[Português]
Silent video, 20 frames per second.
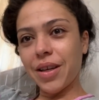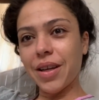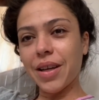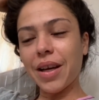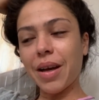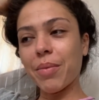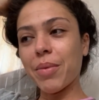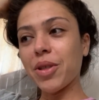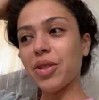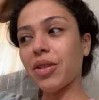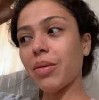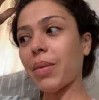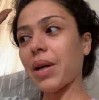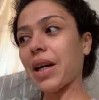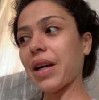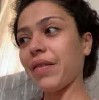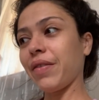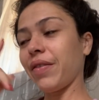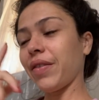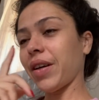Acabei de tomar
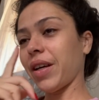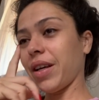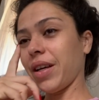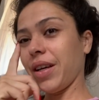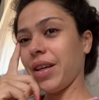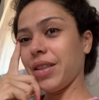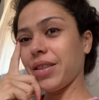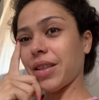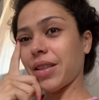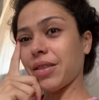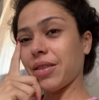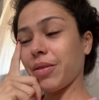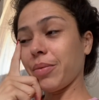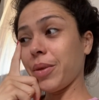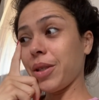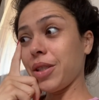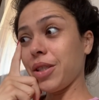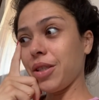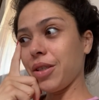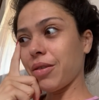café. Já são
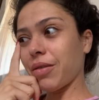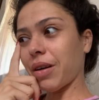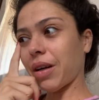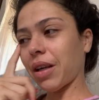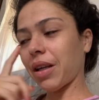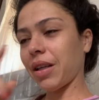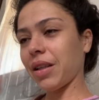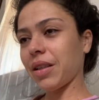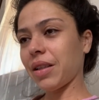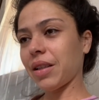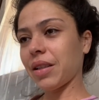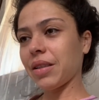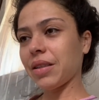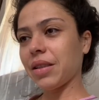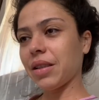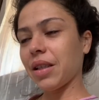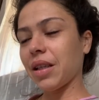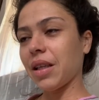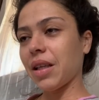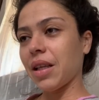meio-dia e 40.
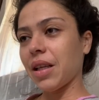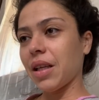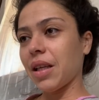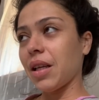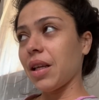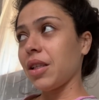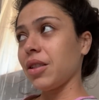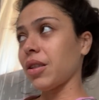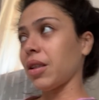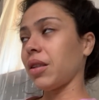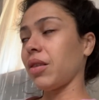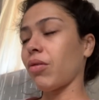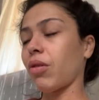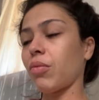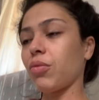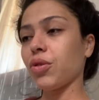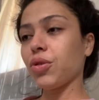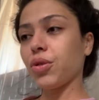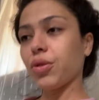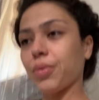Já tem um
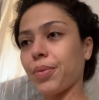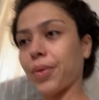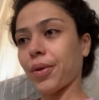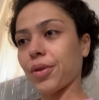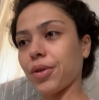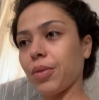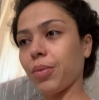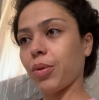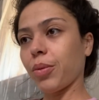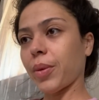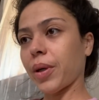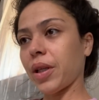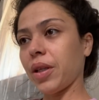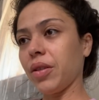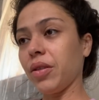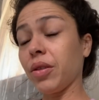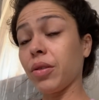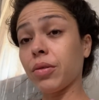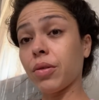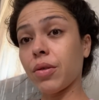almoço pronto pro
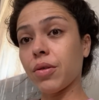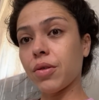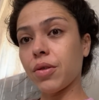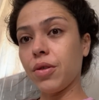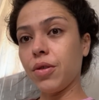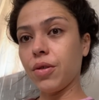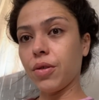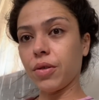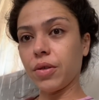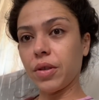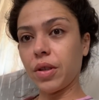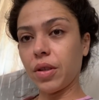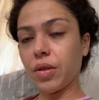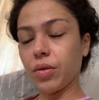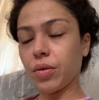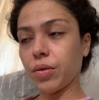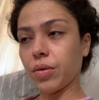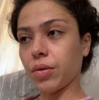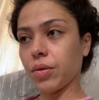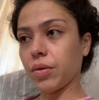marido que eu trouxe de ontem
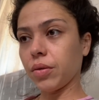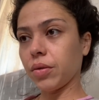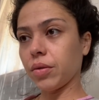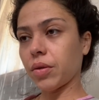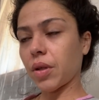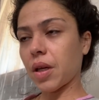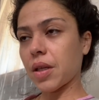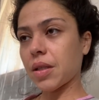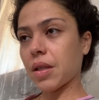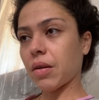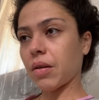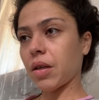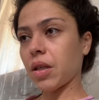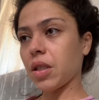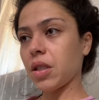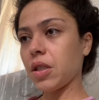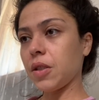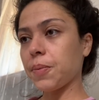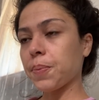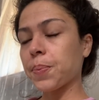do
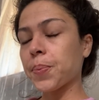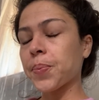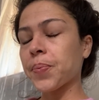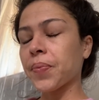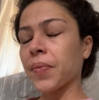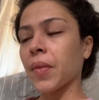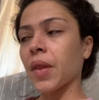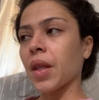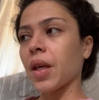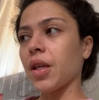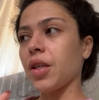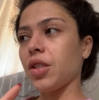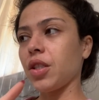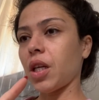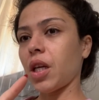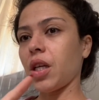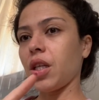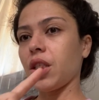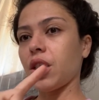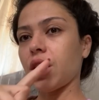restaurante.
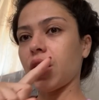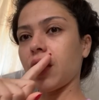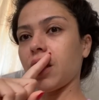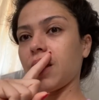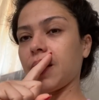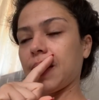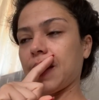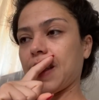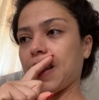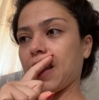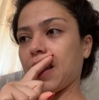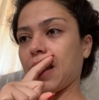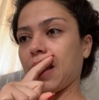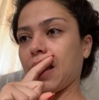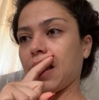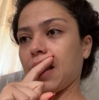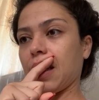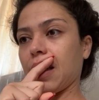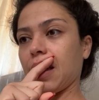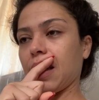Gente,
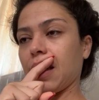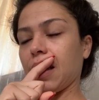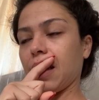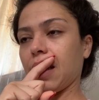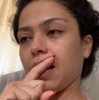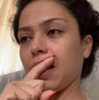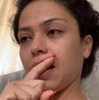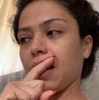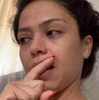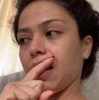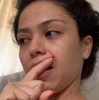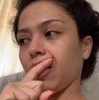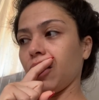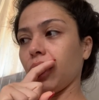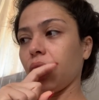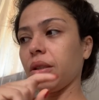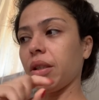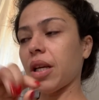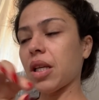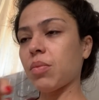é, eu tô
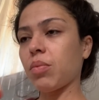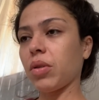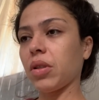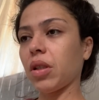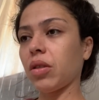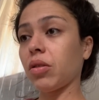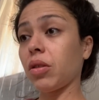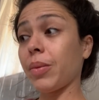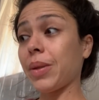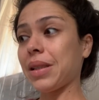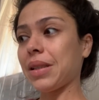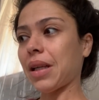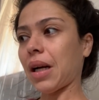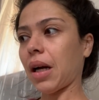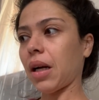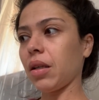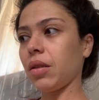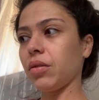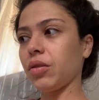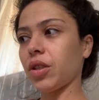aqui respondendo
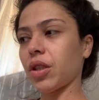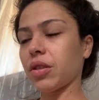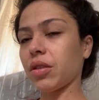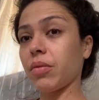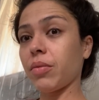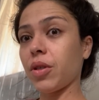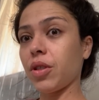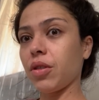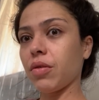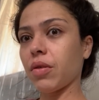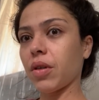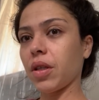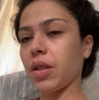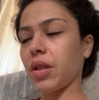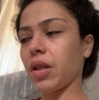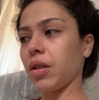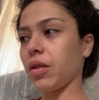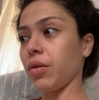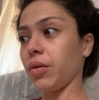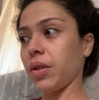comentários, já são meio
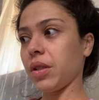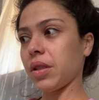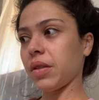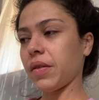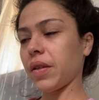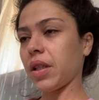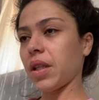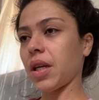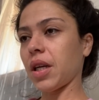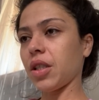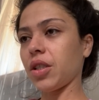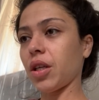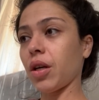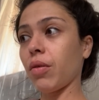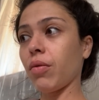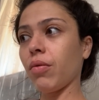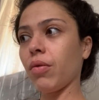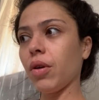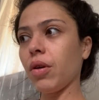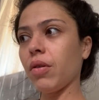42, na verdade. É
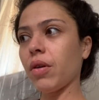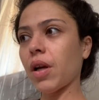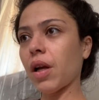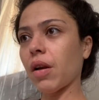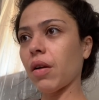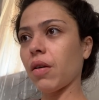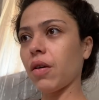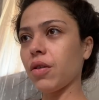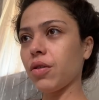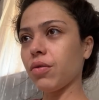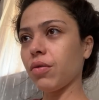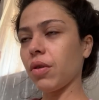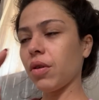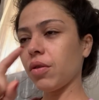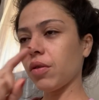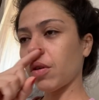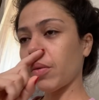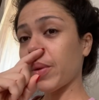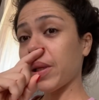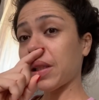um olho no relógio, um olho
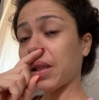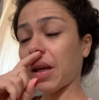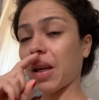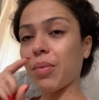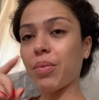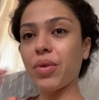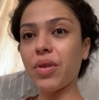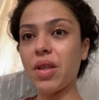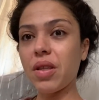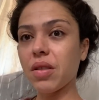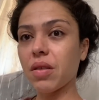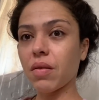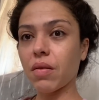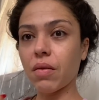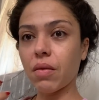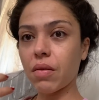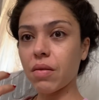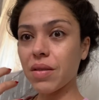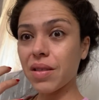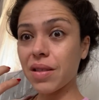no comentário. É por isso que eu não
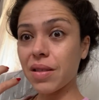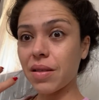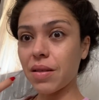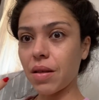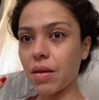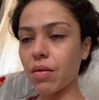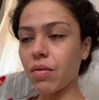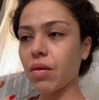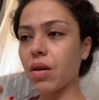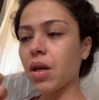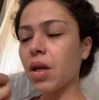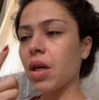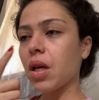consigo